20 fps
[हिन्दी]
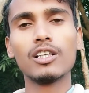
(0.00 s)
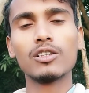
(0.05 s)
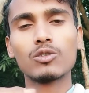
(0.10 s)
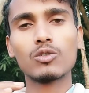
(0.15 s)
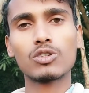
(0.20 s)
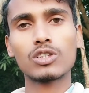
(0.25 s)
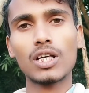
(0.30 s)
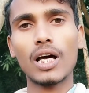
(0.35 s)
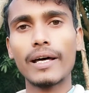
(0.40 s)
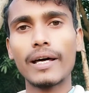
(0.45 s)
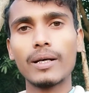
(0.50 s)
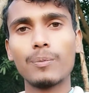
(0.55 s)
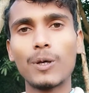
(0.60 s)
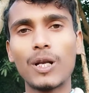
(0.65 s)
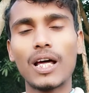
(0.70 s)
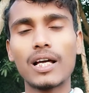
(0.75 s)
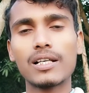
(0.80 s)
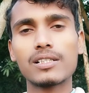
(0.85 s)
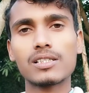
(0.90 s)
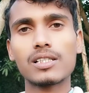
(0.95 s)
तो सारे
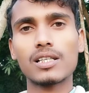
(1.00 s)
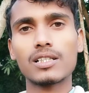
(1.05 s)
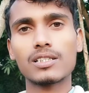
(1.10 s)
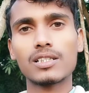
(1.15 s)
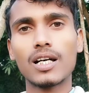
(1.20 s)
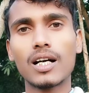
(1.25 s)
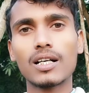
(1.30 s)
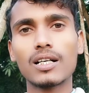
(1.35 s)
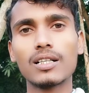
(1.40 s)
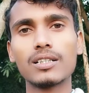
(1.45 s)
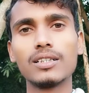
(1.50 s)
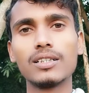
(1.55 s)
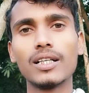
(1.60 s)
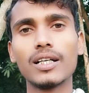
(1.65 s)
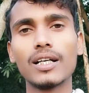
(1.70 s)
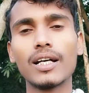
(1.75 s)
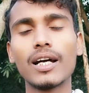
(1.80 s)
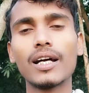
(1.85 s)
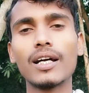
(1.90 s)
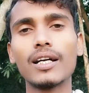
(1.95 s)
प्लान सस्ता कर दिए
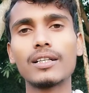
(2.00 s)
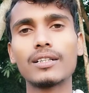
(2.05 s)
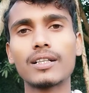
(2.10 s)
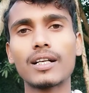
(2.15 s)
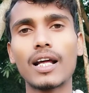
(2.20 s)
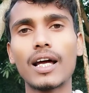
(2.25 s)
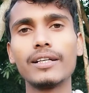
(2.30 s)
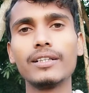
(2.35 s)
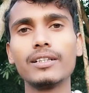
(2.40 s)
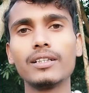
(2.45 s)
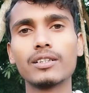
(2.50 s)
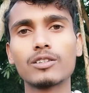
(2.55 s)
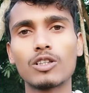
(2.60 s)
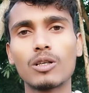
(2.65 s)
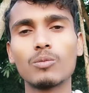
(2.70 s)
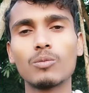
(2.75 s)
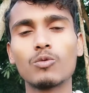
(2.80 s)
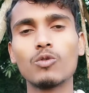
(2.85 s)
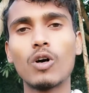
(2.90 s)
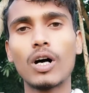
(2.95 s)
गए हैं ट्राई ने
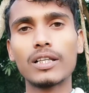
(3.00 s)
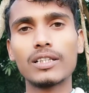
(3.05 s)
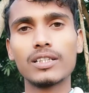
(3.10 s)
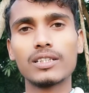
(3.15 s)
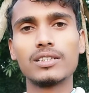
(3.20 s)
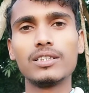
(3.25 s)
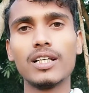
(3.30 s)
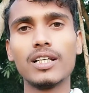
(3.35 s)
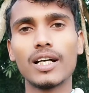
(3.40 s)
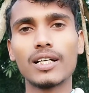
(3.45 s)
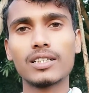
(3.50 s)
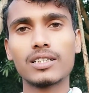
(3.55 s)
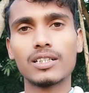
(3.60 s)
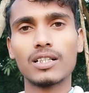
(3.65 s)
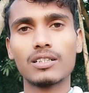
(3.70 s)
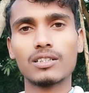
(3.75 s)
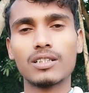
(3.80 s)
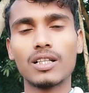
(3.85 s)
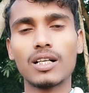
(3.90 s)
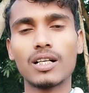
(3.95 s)
सबको आदेश दिया कि
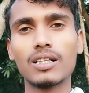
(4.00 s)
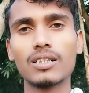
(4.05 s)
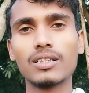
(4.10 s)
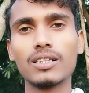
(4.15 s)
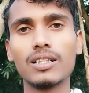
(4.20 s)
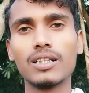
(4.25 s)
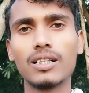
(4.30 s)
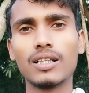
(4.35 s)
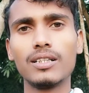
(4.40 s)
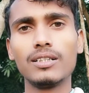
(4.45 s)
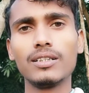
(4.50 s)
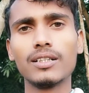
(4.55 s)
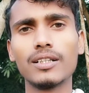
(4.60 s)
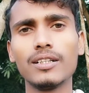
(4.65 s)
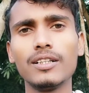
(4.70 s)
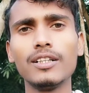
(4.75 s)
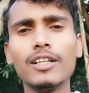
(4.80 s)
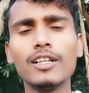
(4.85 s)
सस्ता कर देने के लिए